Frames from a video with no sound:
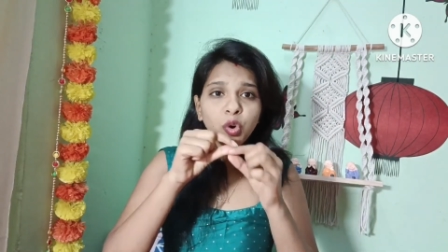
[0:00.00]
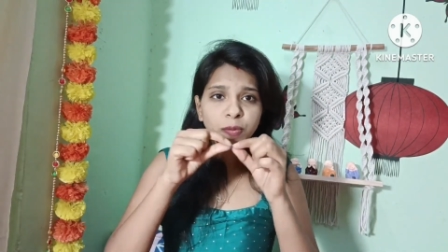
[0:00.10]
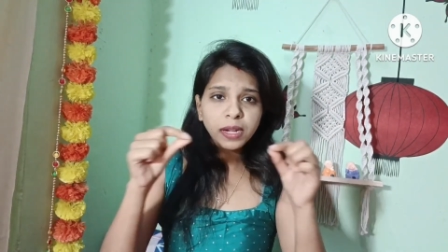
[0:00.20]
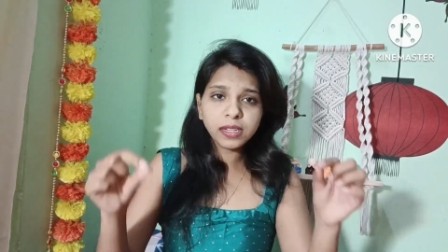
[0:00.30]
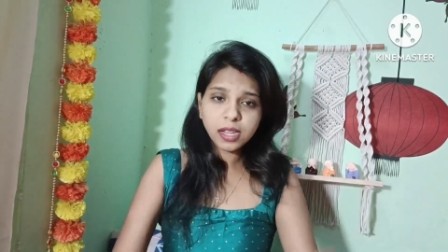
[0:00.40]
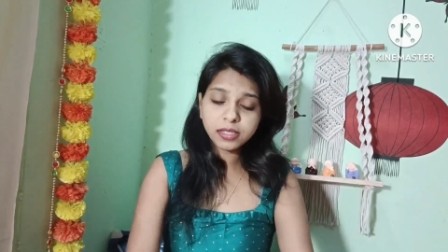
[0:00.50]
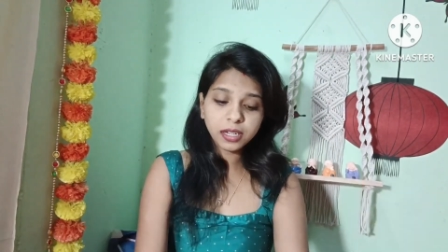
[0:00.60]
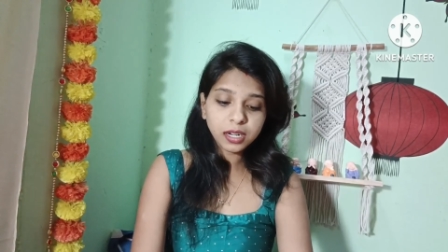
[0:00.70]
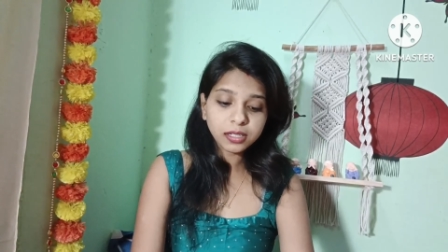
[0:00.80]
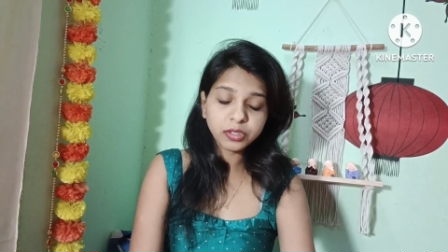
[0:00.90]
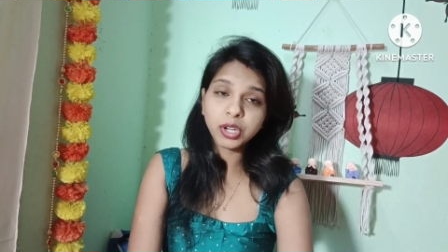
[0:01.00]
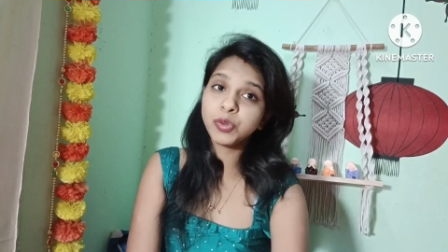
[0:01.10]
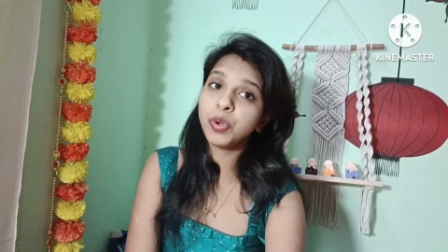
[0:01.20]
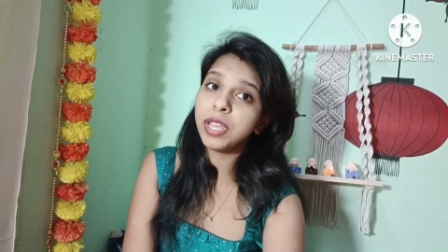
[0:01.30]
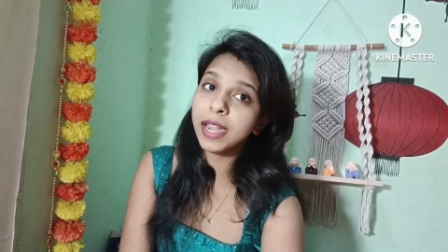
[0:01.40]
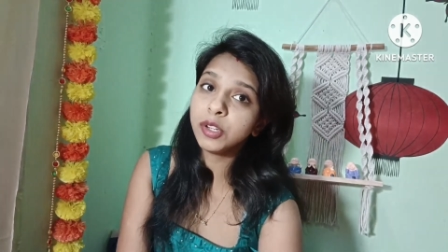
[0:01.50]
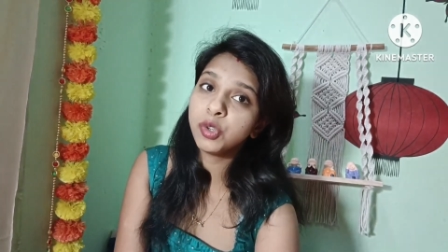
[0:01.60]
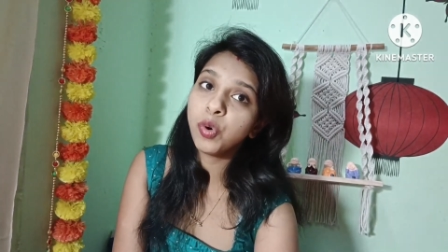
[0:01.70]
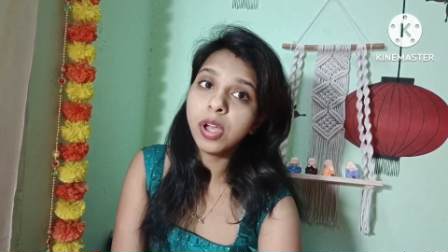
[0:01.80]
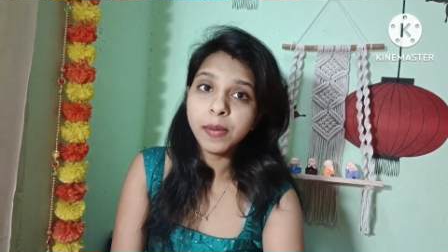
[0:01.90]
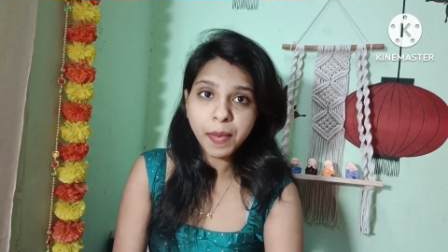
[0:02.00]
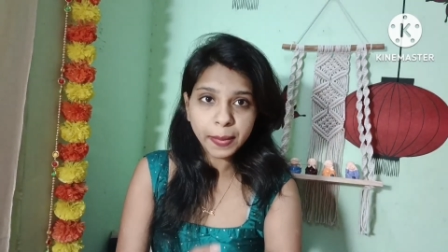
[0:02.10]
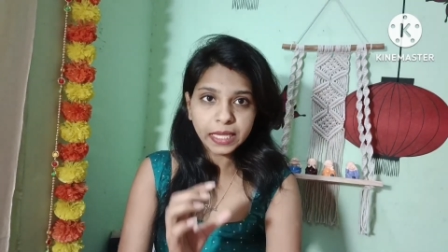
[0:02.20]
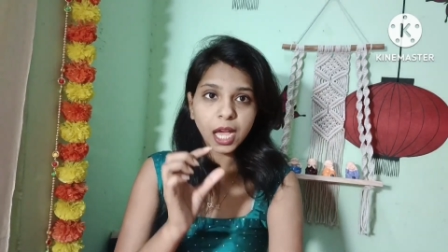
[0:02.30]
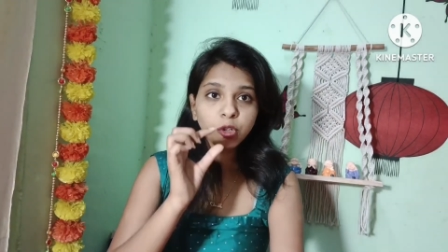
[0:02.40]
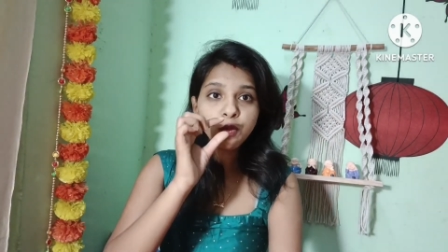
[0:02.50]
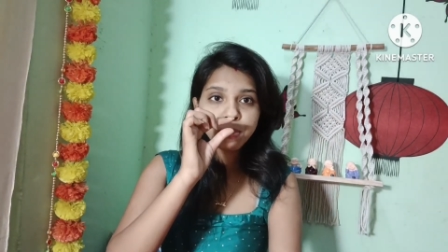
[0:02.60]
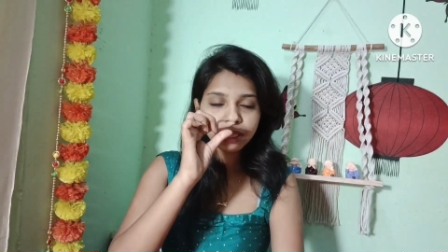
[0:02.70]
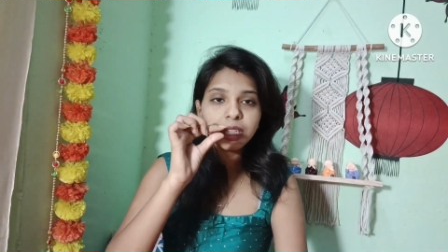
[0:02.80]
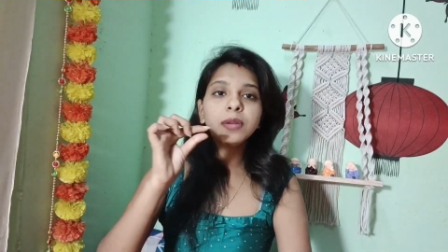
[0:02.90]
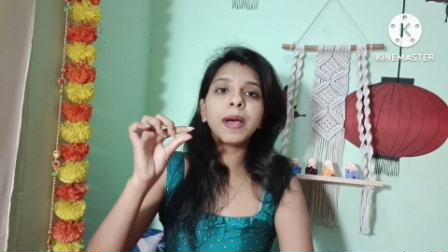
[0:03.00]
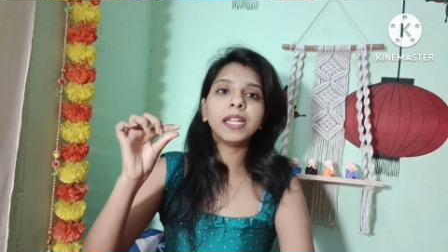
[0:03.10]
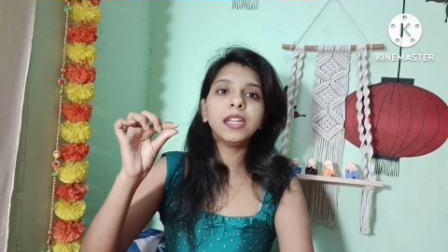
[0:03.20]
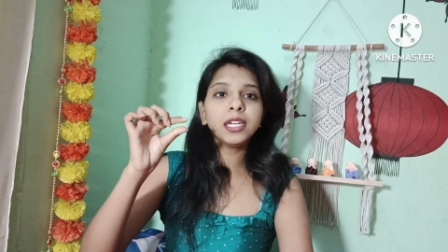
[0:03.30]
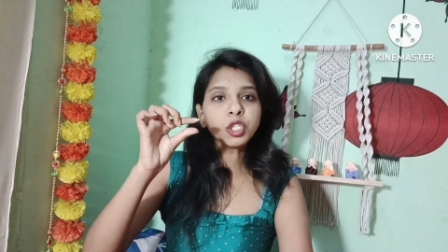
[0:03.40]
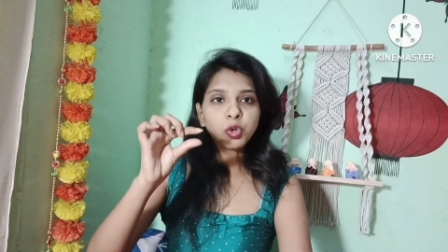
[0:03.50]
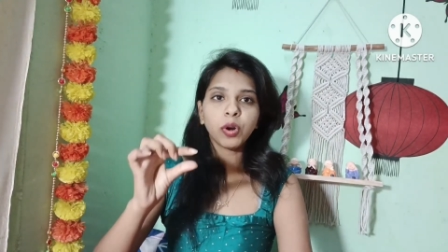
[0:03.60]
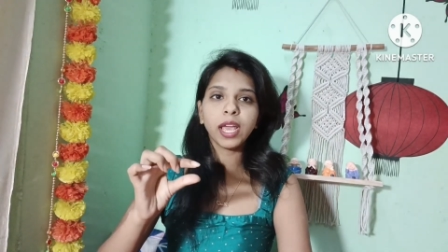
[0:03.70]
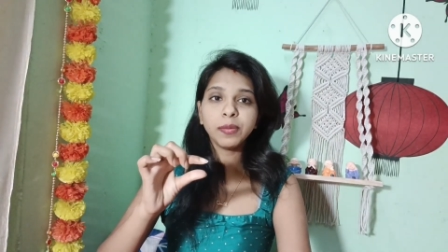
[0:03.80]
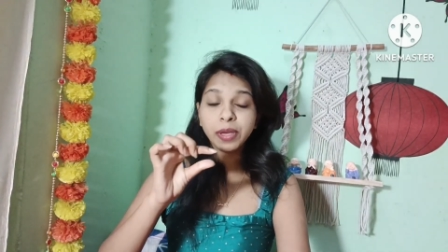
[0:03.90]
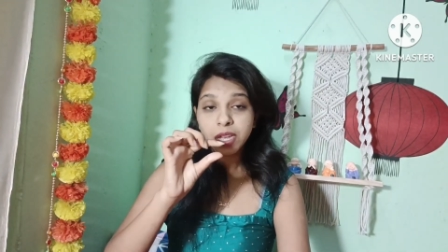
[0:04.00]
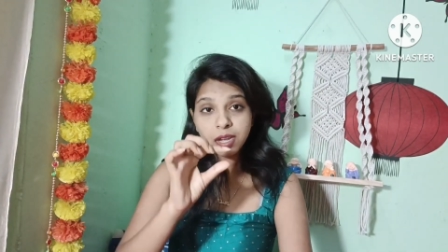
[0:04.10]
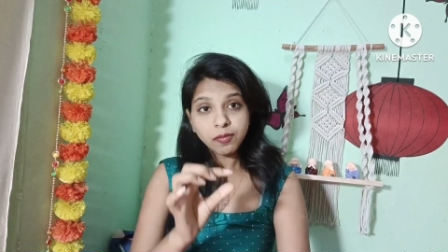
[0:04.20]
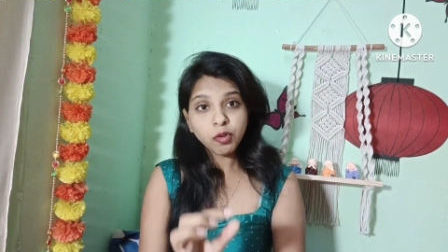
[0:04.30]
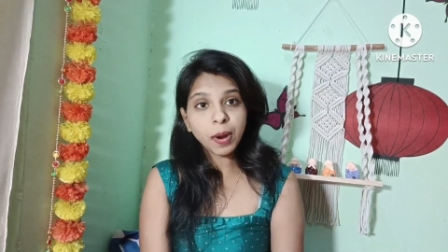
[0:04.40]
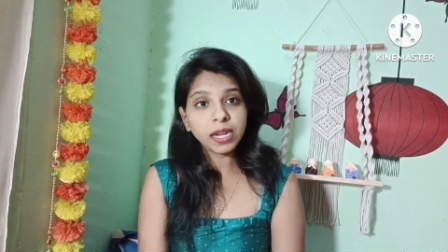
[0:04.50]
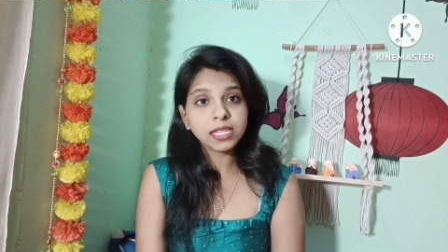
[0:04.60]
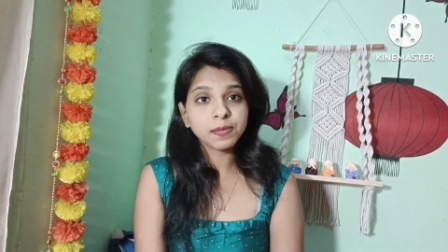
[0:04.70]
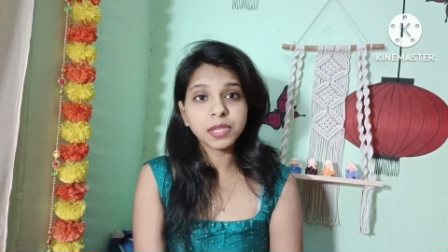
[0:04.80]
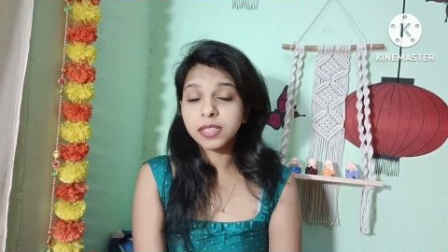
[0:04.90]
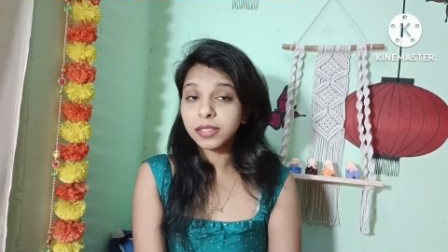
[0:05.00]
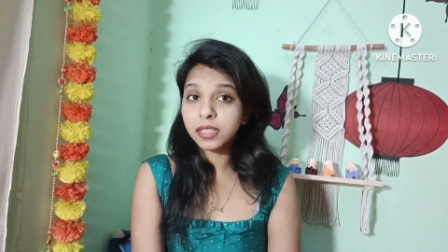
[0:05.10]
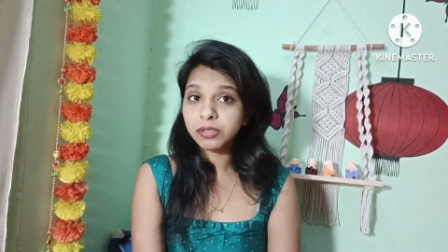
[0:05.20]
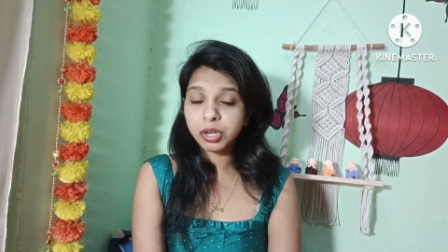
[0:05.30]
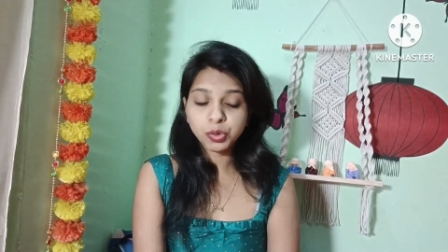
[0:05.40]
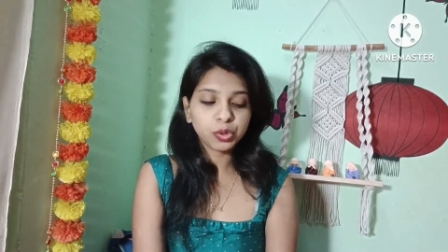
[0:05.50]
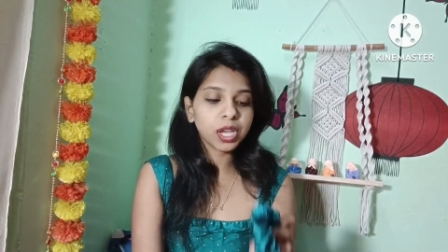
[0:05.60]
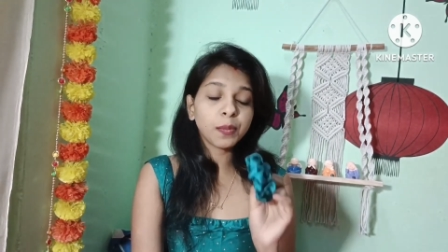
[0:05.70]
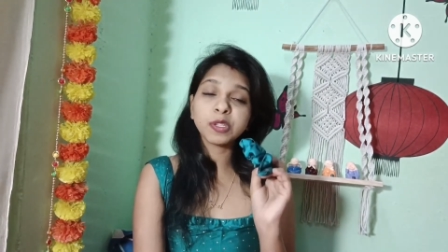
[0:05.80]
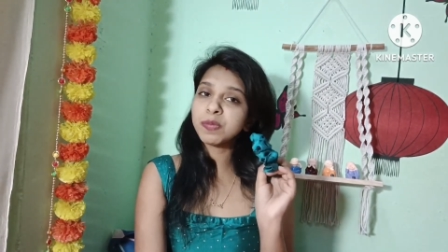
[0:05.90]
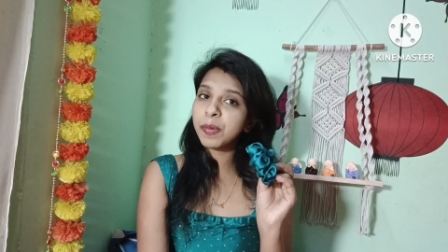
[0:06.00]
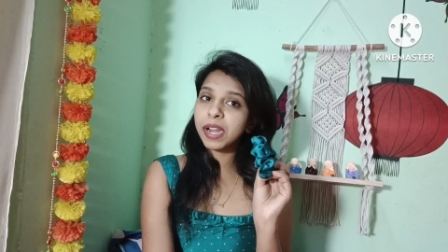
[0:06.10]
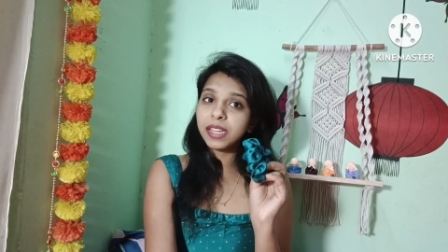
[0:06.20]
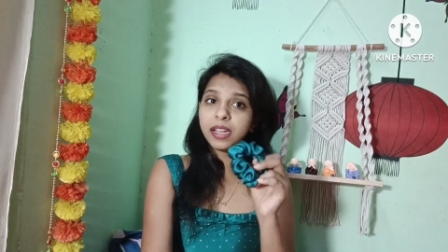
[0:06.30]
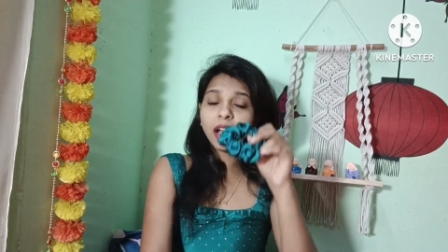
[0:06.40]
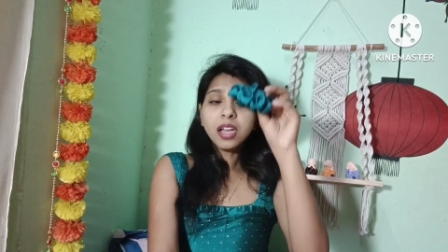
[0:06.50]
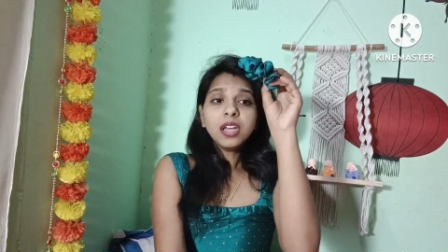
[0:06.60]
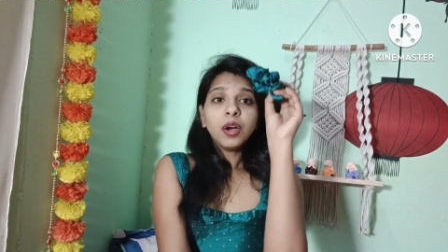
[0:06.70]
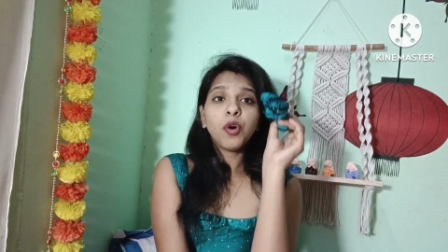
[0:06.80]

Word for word: गोल वाली इलास्टिक अलग स्ट्रेच होगी एंड जो मैं बता रही हूँ पतली वाली लेकिन चौड़ाई में वो वाली सबसे ज़्यादा स्ट्रेच होती है आप उसमें बनाइएगा